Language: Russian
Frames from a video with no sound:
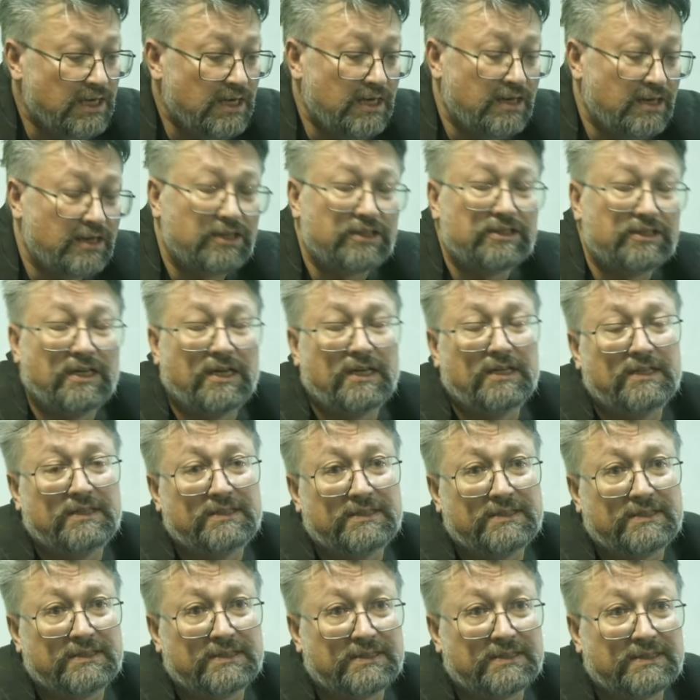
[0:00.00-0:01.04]

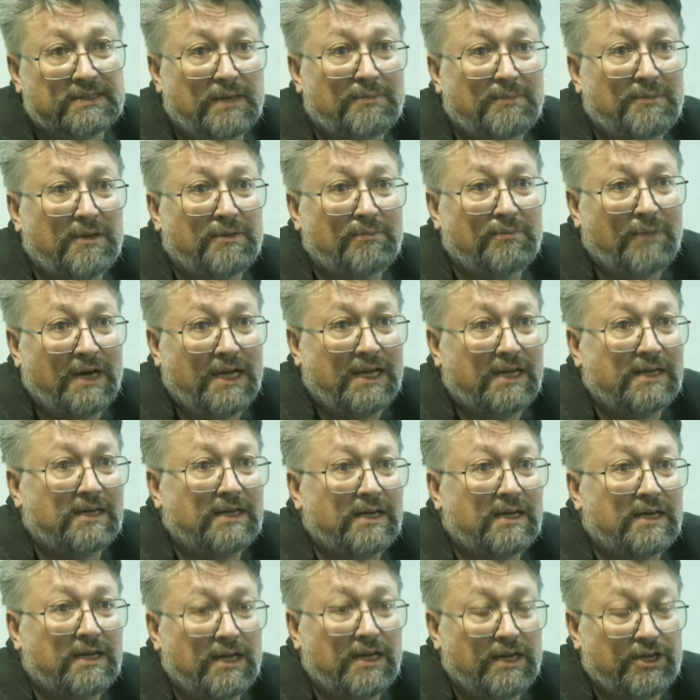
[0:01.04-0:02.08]
рождается самое
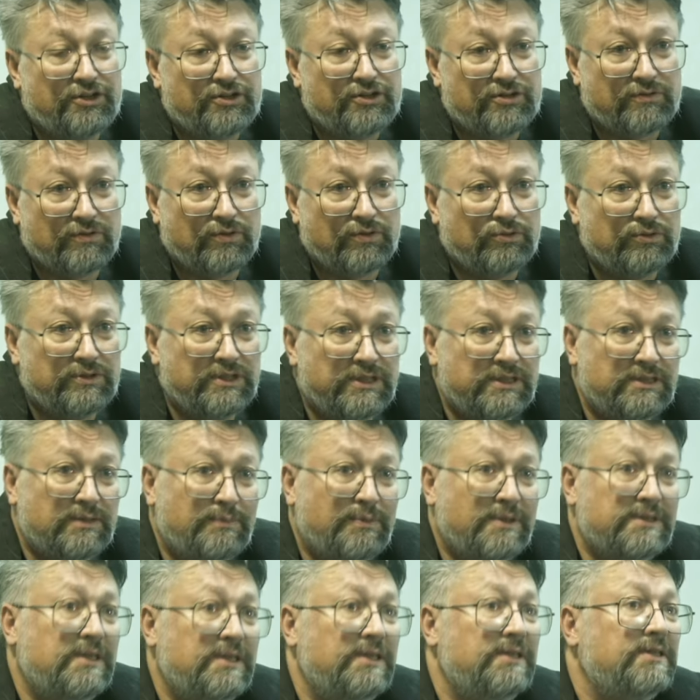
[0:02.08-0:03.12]
маленькое количество людей за
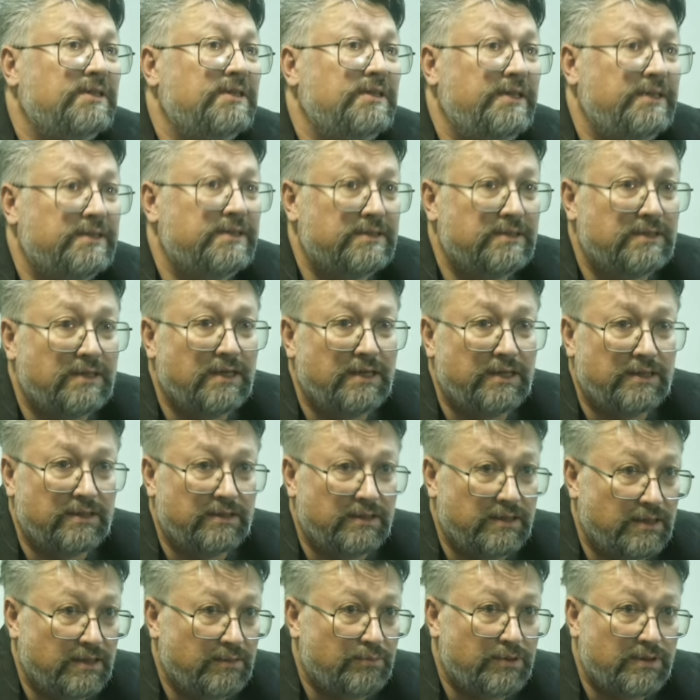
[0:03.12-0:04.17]
последних 30
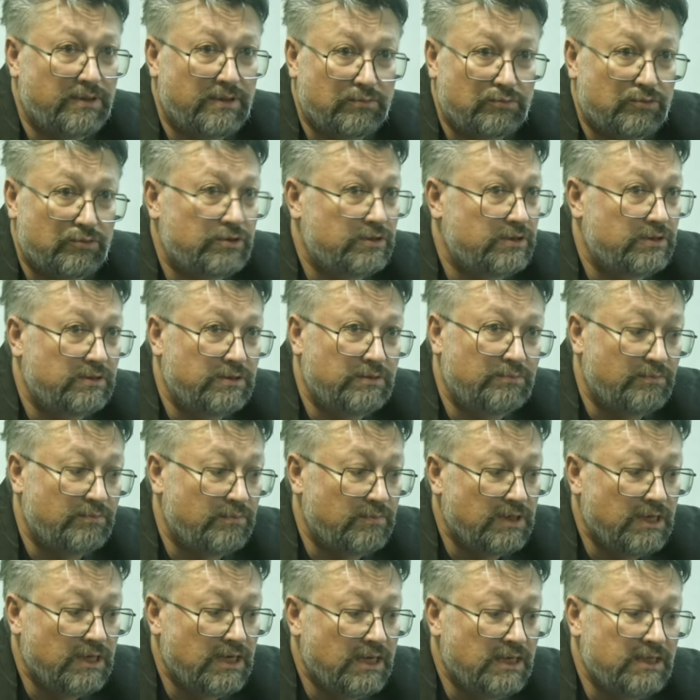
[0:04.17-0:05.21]
лет, да, потому что
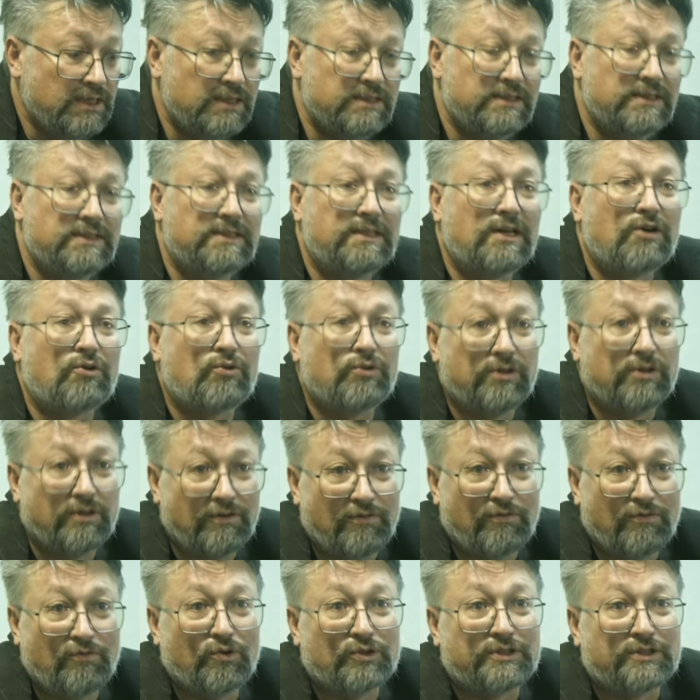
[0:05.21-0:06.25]

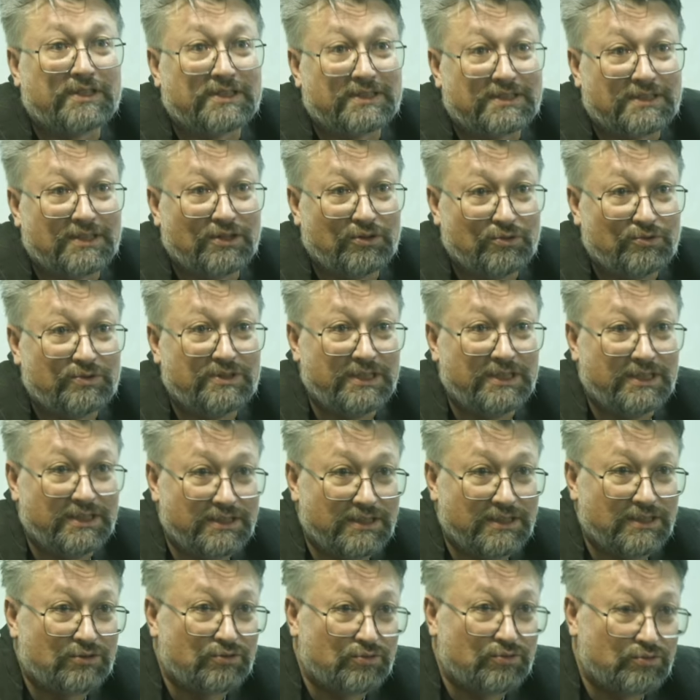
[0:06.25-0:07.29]
детородного возраста людей
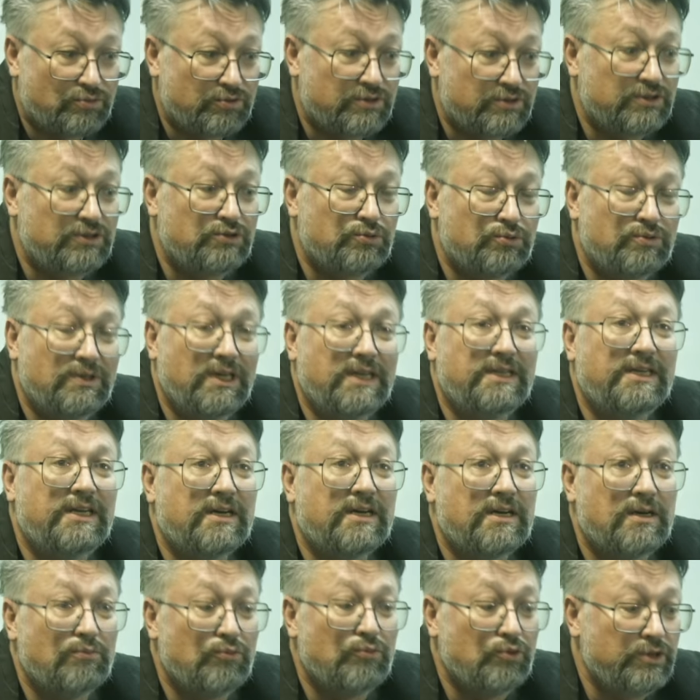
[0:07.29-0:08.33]
нет. То есть сюда
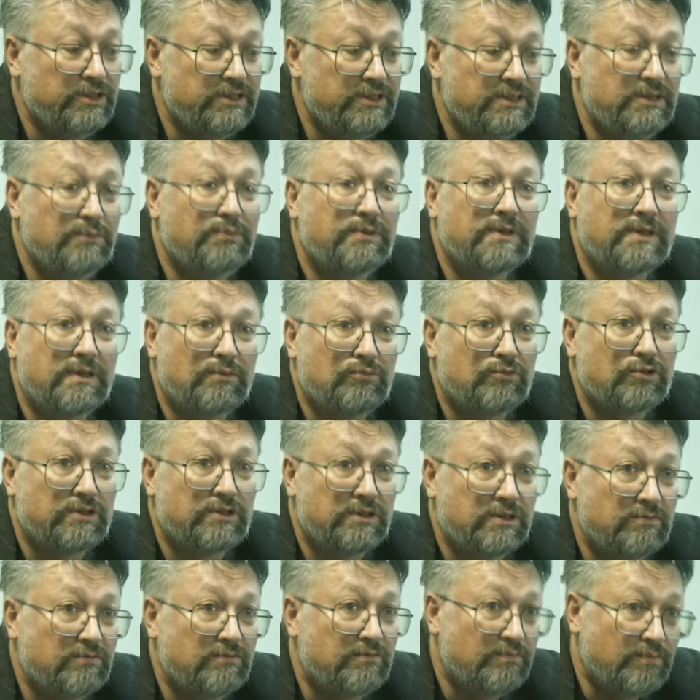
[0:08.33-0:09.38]
некому идти, потому
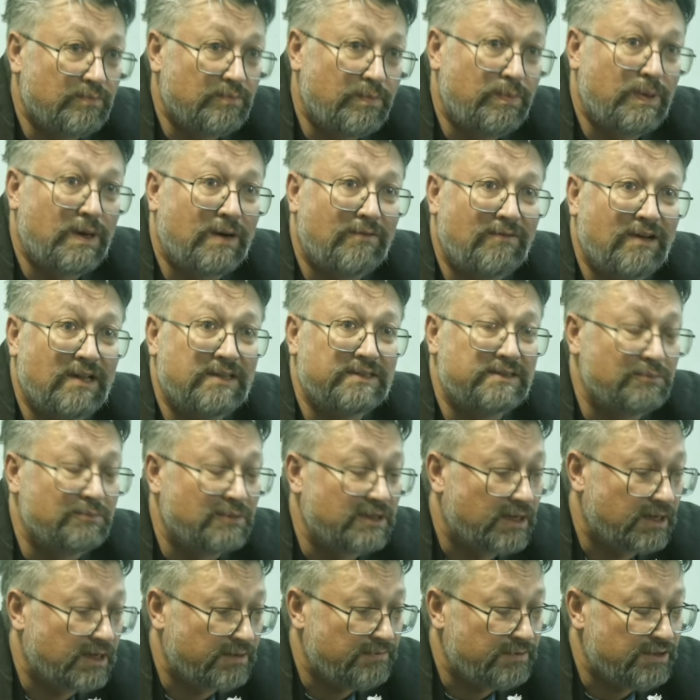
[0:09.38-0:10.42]
что провал
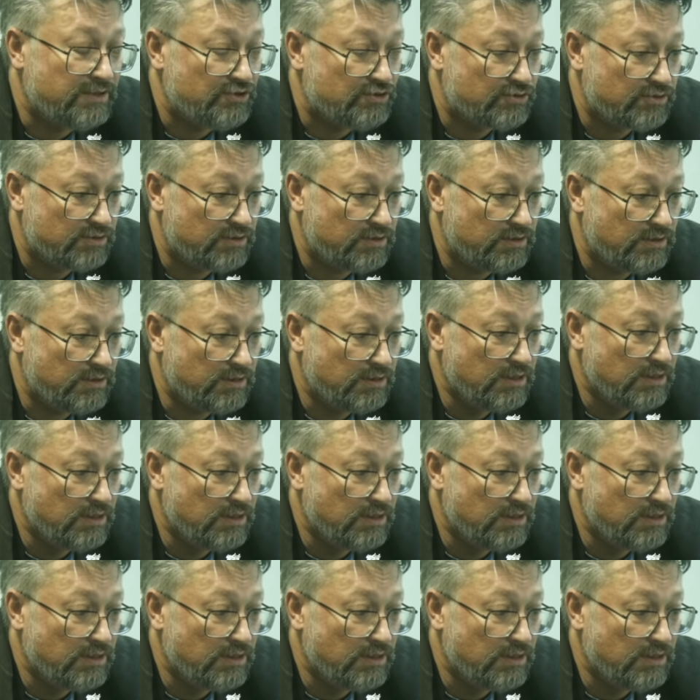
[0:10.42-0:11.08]
демографический.